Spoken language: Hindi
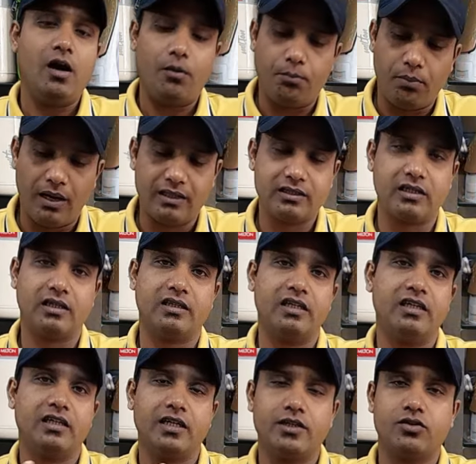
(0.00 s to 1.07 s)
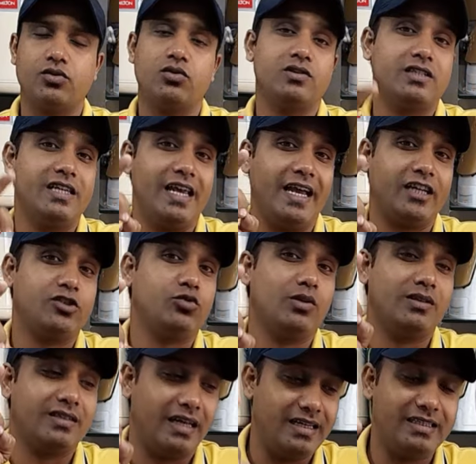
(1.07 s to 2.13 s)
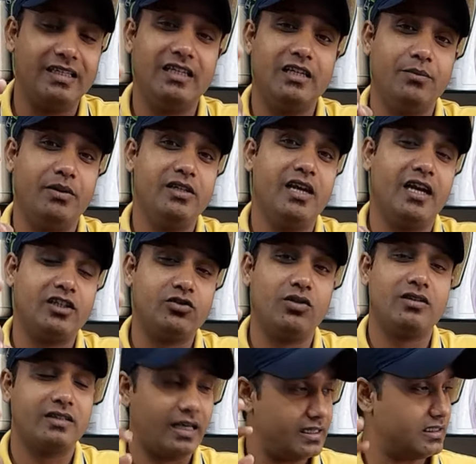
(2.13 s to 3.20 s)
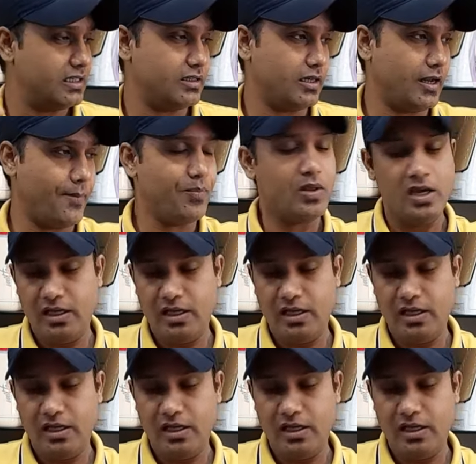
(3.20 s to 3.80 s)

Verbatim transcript: अब बात करते हैं इन कैसरोल्स की एक्चुअल साइज़ की कि भैया एक्चुअल साइज़ कितना है